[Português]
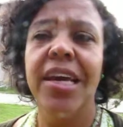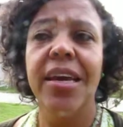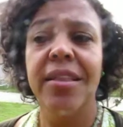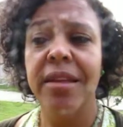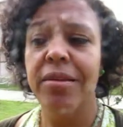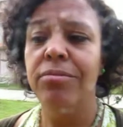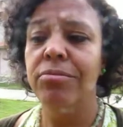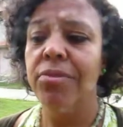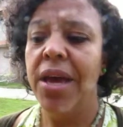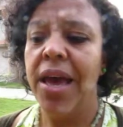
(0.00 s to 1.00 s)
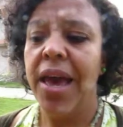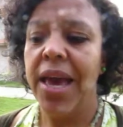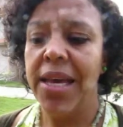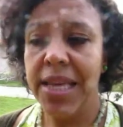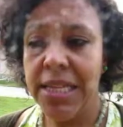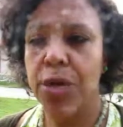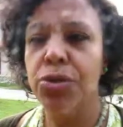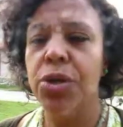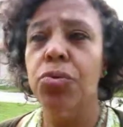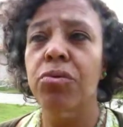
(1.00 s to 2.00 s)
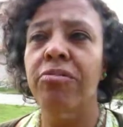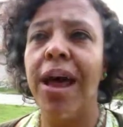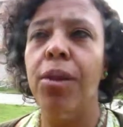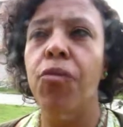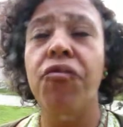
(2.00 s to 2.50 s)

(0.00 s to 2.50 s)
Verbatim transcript: Então, é, esse é o segundo valor: